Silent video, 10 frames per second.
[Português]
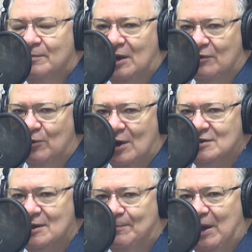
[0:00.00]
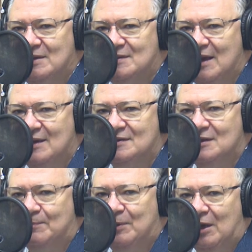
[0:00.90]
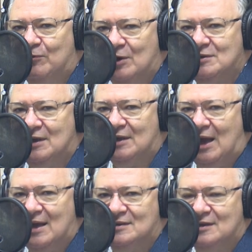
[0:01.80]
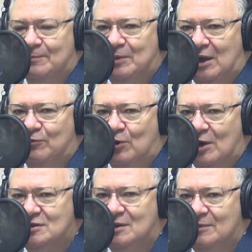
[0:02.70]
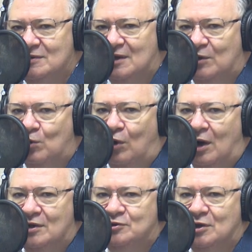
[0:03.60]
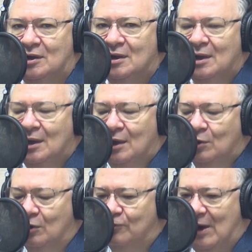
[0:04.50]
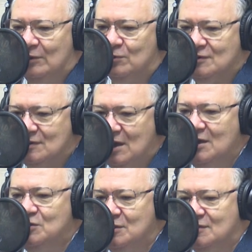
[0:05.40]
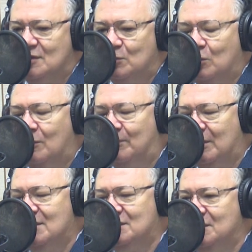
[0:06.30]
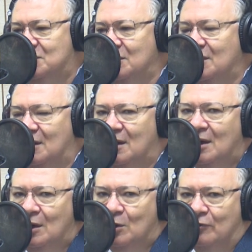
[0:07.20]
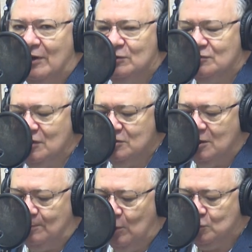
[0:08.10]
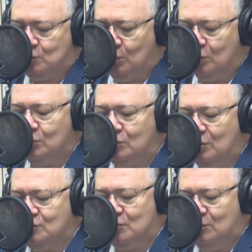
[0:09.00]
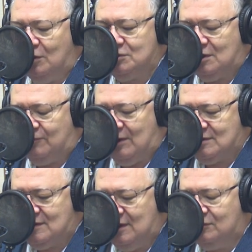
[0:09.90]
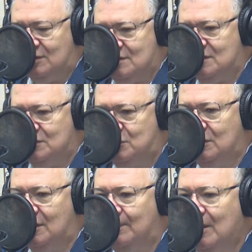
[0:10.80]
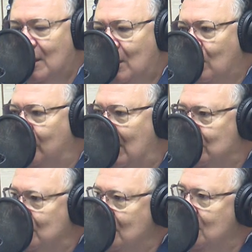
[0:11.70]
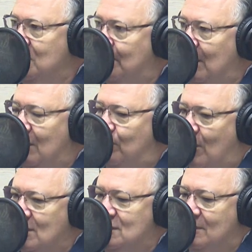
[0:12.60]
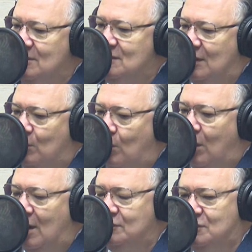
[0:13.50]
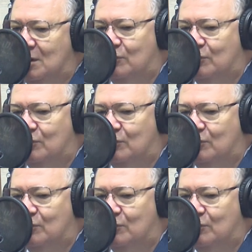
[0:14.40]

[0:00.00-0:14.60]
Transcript: pela vossa presença, pela vossa graça, pela vossa misericórdia. Louvado seja, Senhor, por esse dia. Louvado seja por tudo que o Senhor está fazendo nesse dia. Louvado seja pela vossa misericórdia.